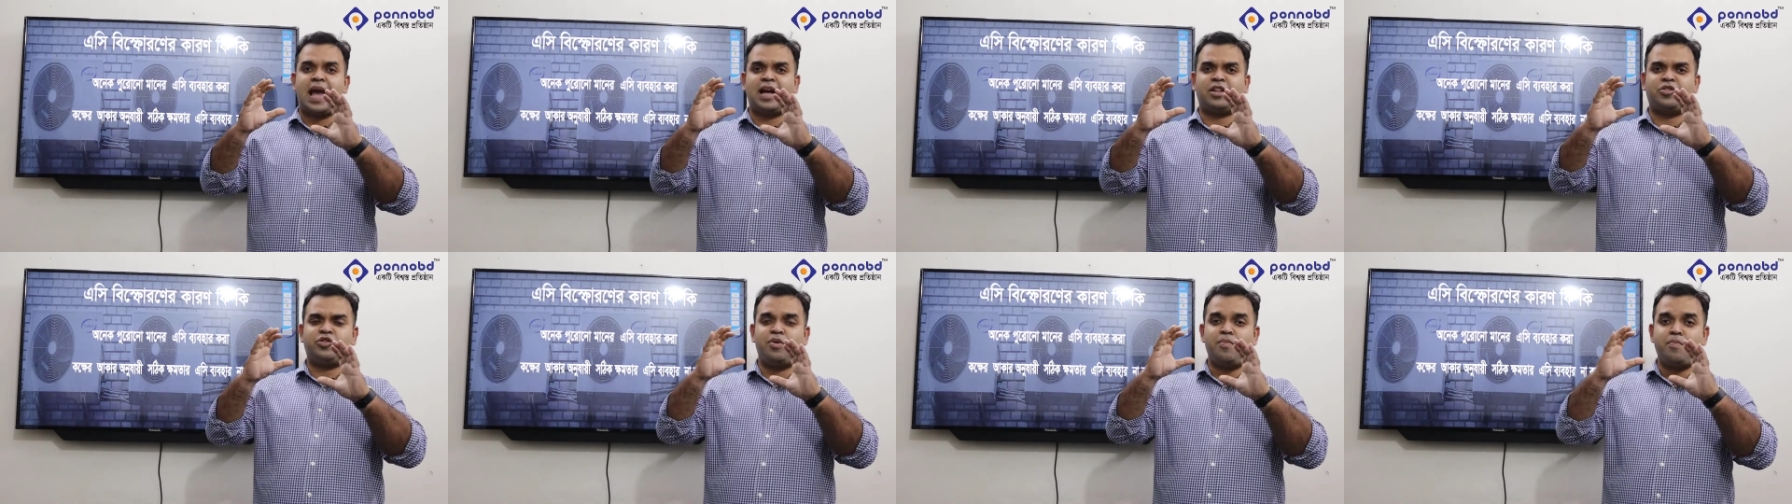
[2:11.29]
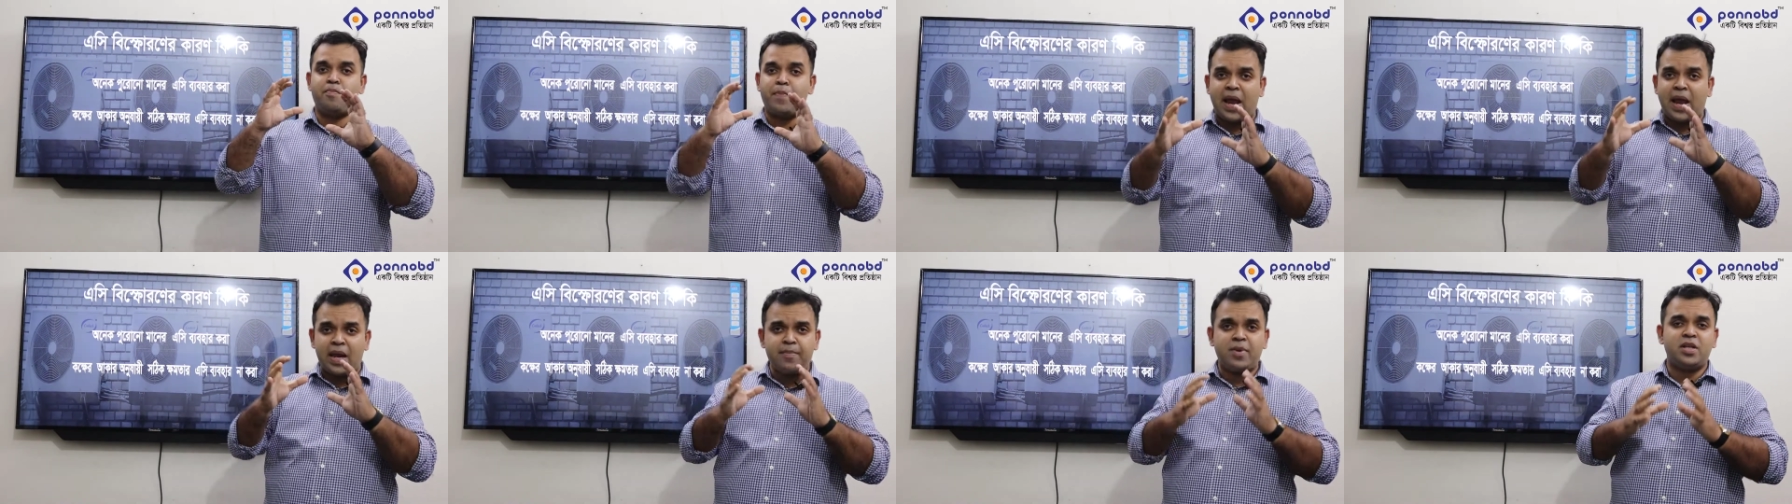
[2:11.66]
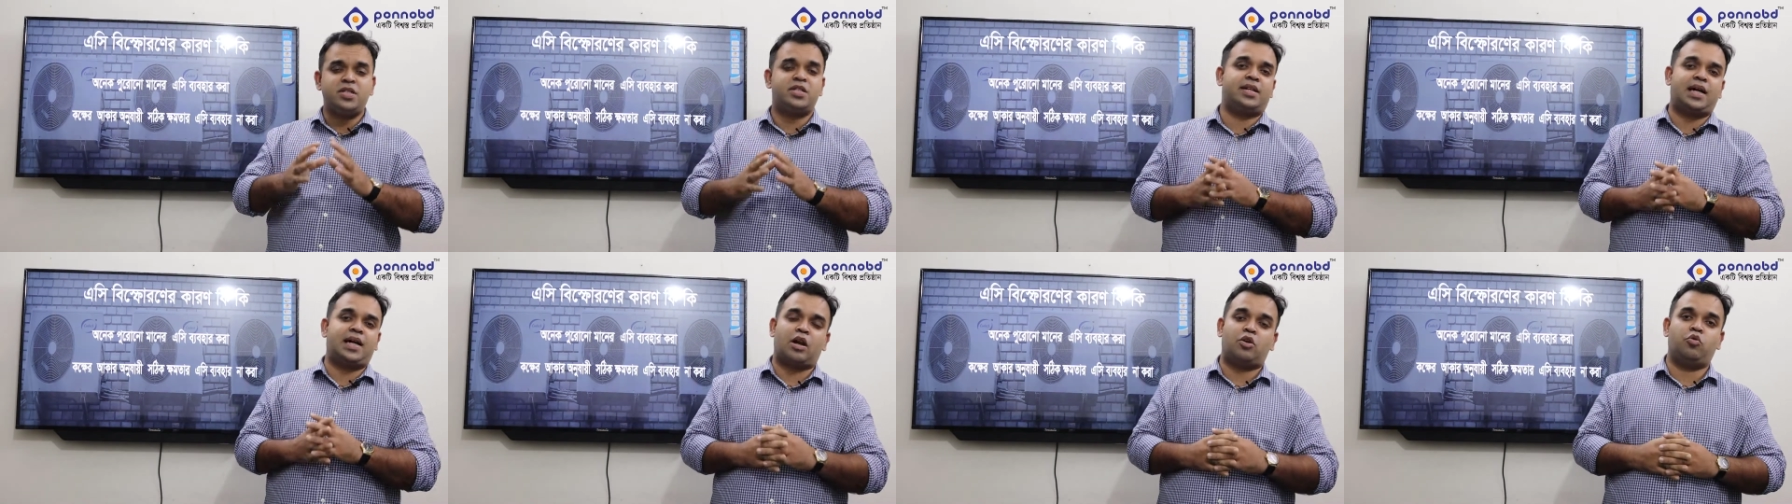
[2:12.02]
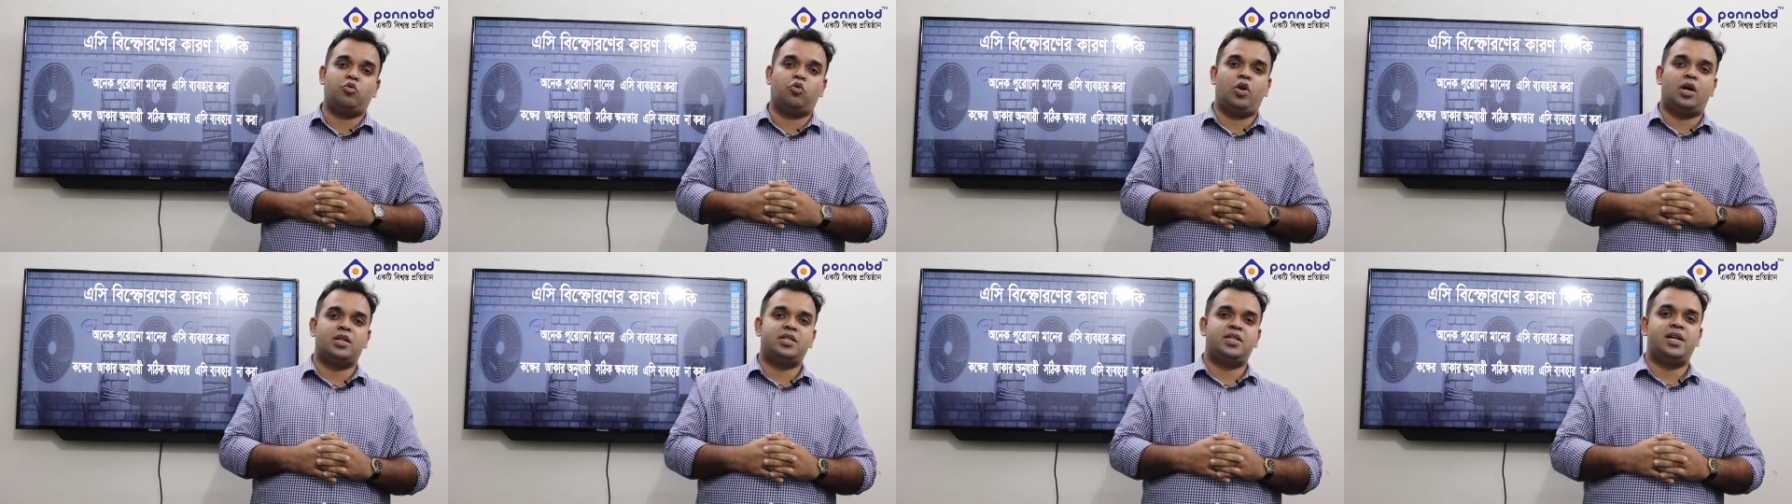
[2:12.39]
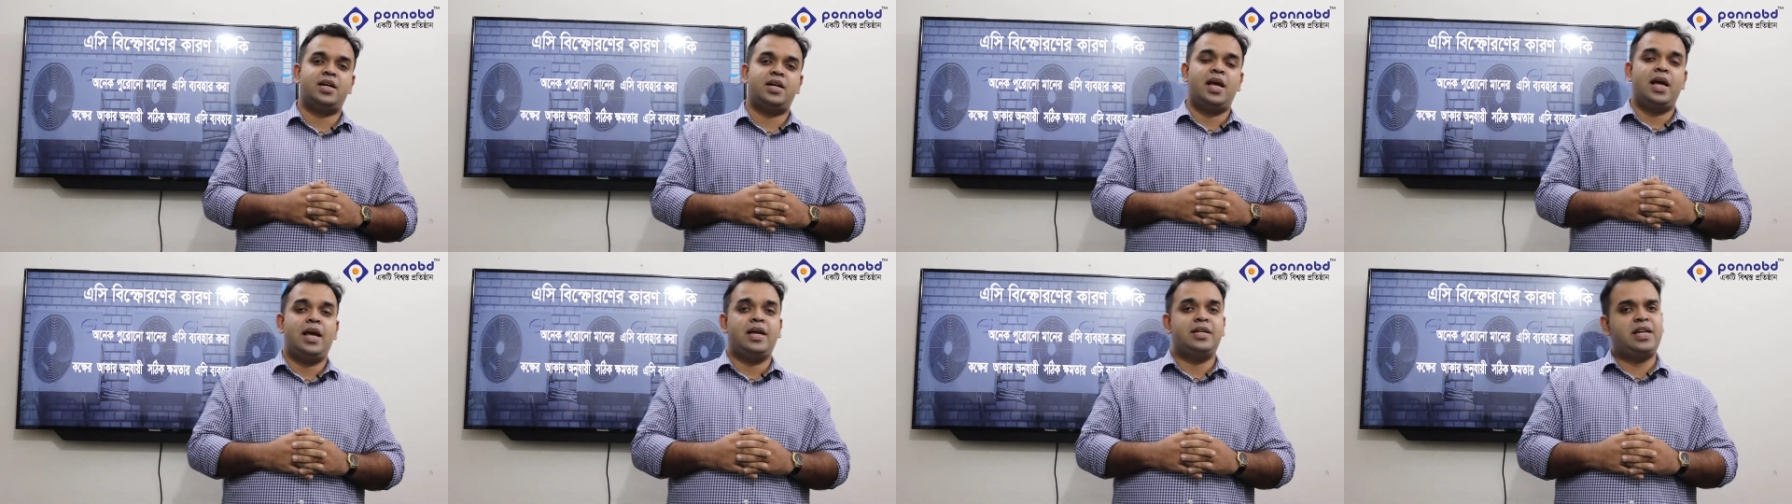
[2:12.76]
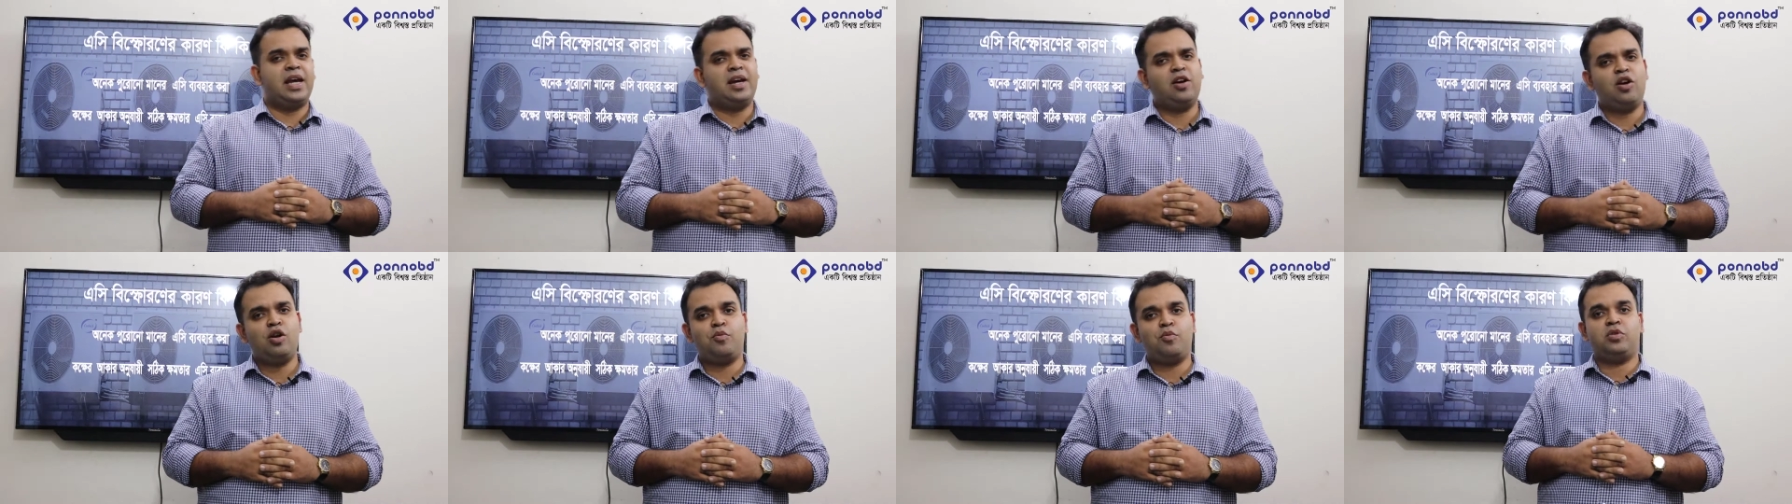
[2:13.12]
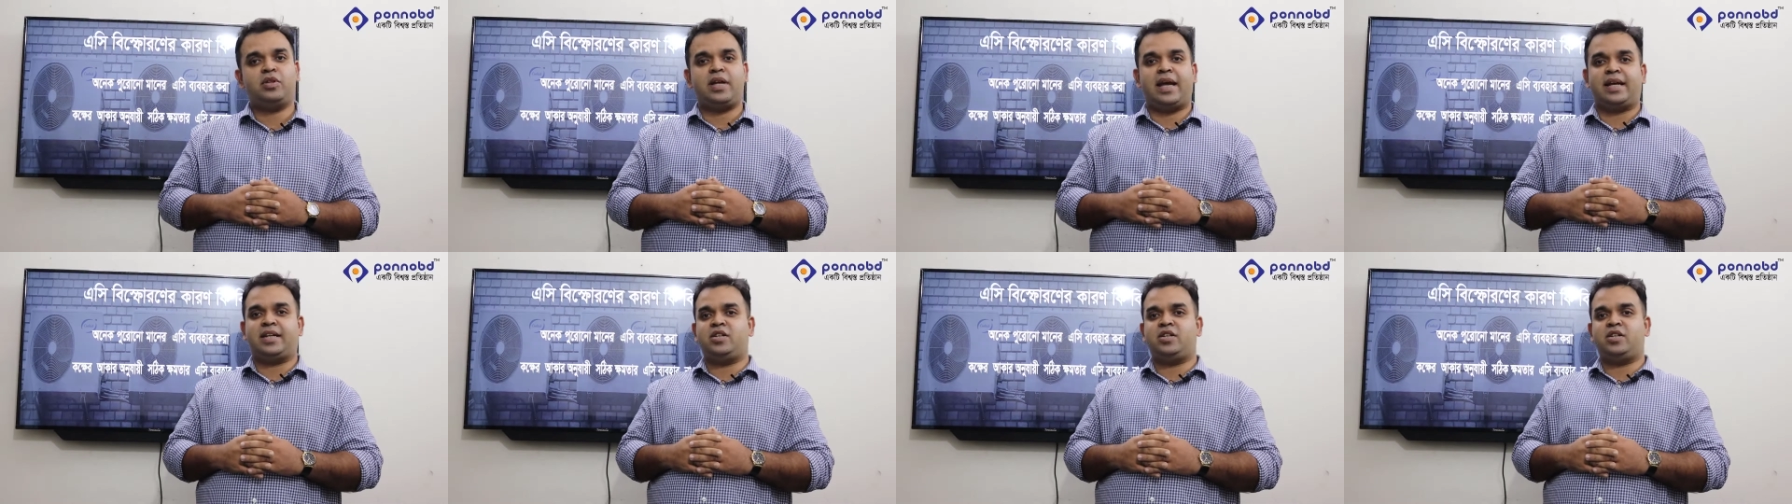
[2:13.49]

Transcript: একদম মেইন মেইন যে কারণগুলো আছে সেগুলোর মধ্যে